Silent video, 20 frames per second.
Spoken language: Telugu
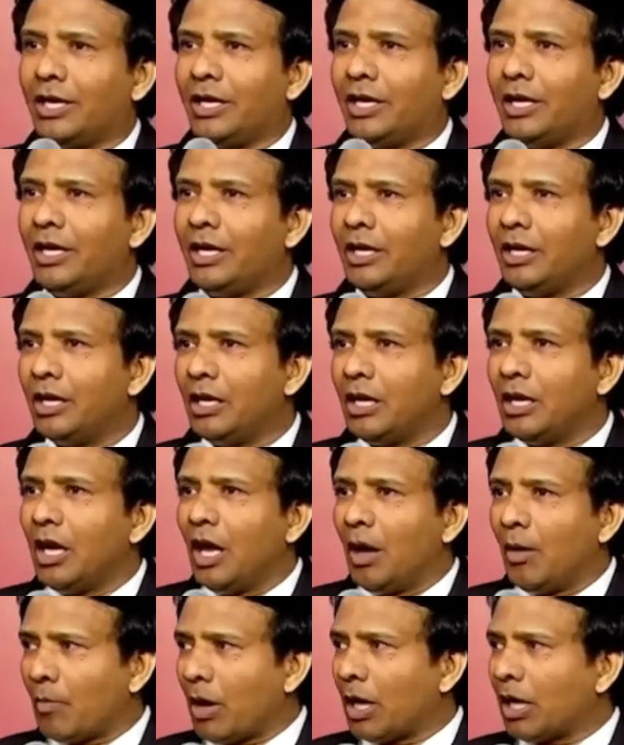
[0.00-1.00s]
కానీ
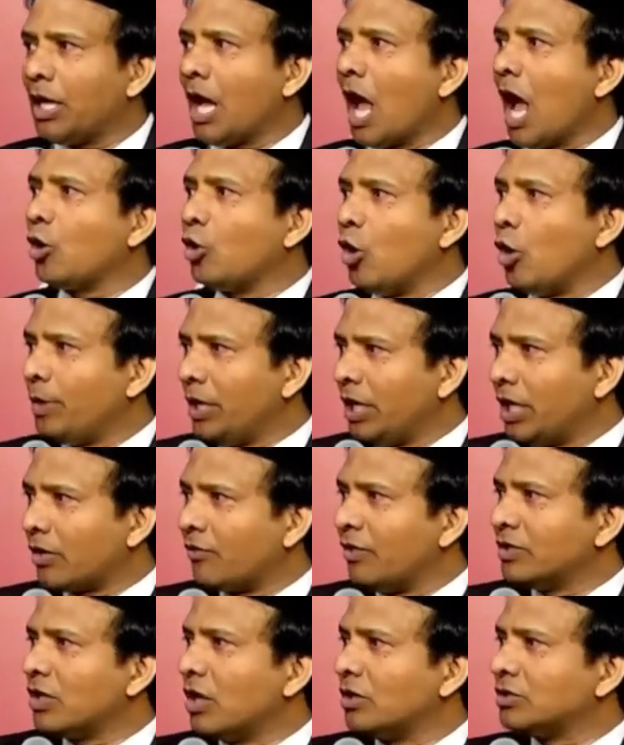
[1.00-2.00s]
మన యాకోబి
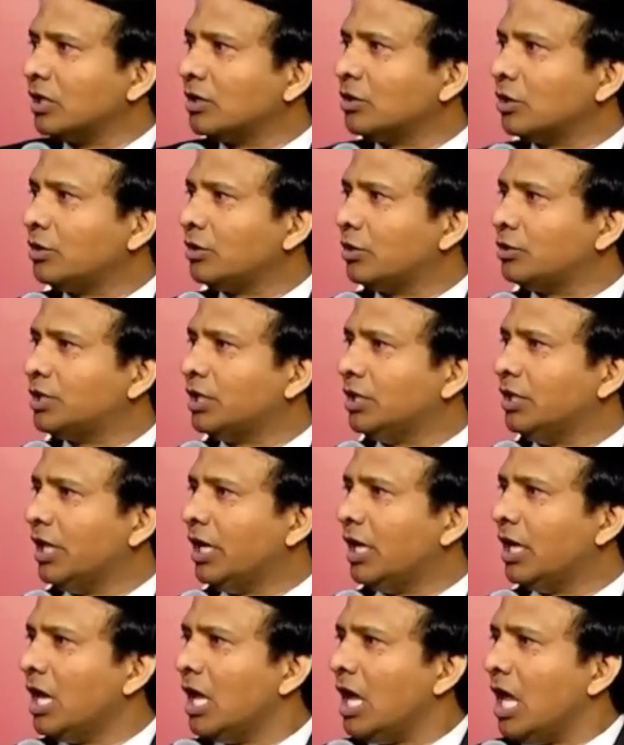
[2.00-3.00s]
ఇరవై సంవత్సరాల తర్వాత వచ్చింది
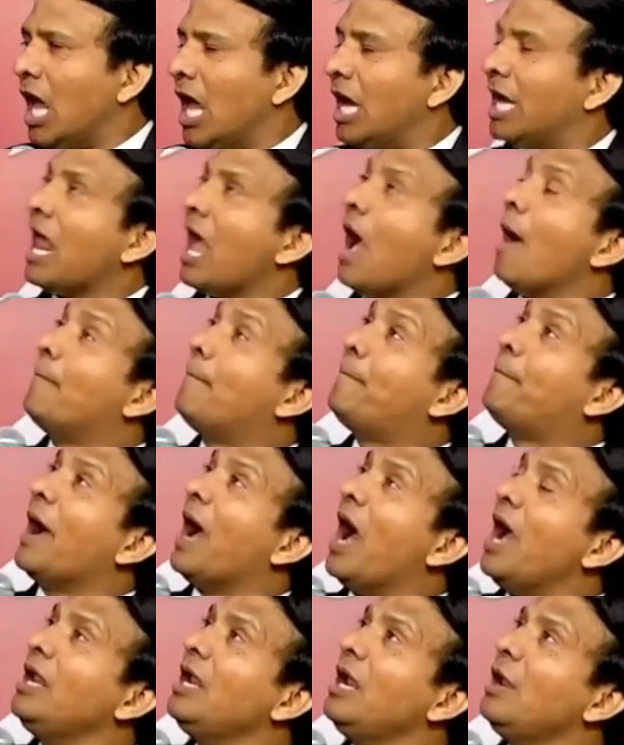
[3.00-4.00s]
నా
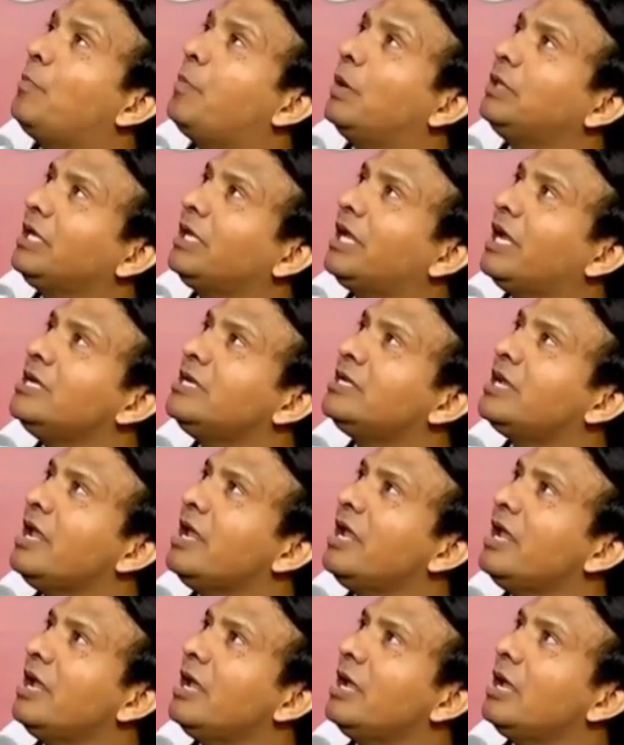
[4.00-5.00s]
భార్యల బతికేంటి
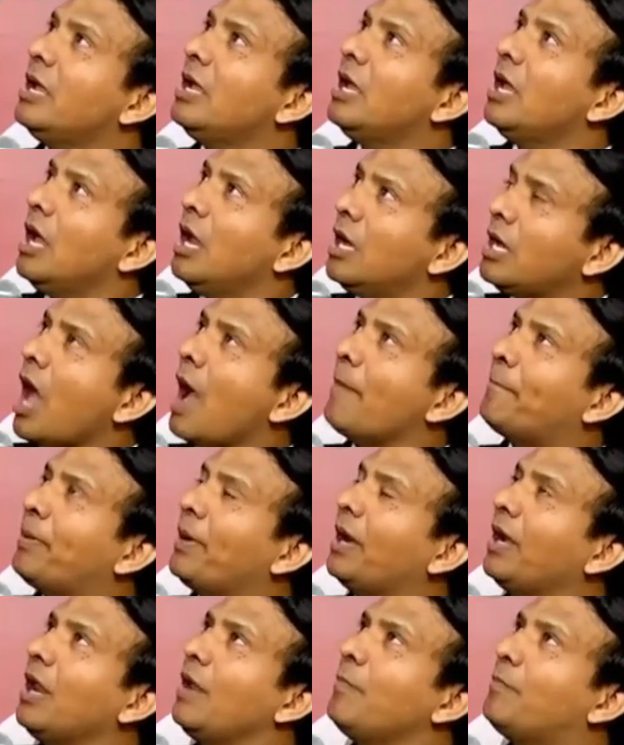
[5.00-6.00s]
నా
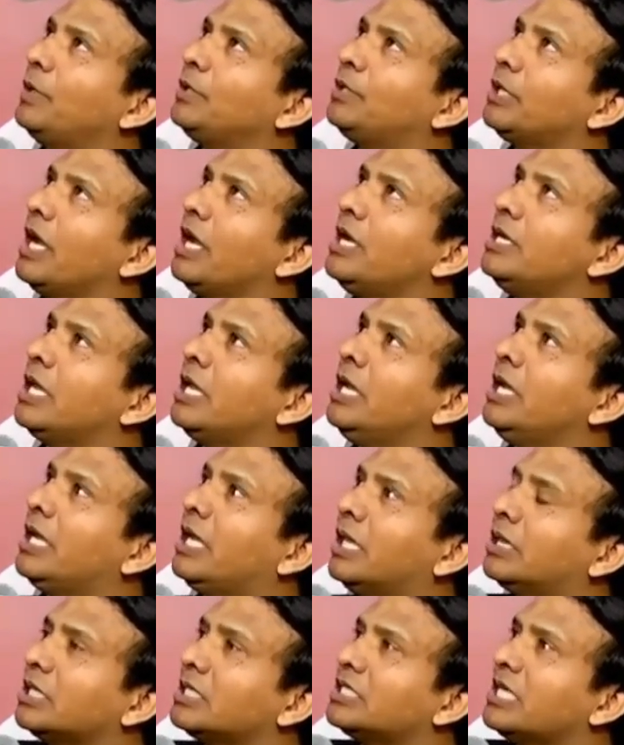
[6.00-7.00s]
పిల్లల బతికేంటి ఈయనకి
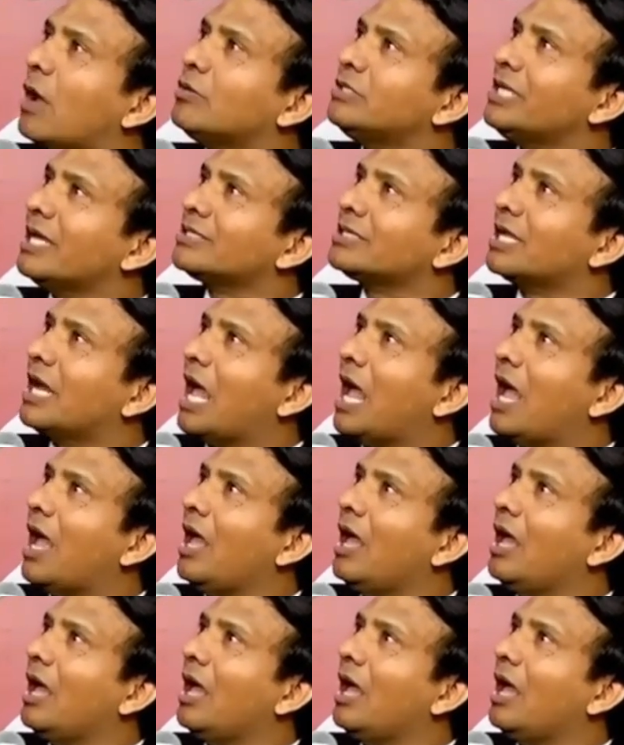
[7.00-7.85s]
ఇంత సేవ చేస్తానా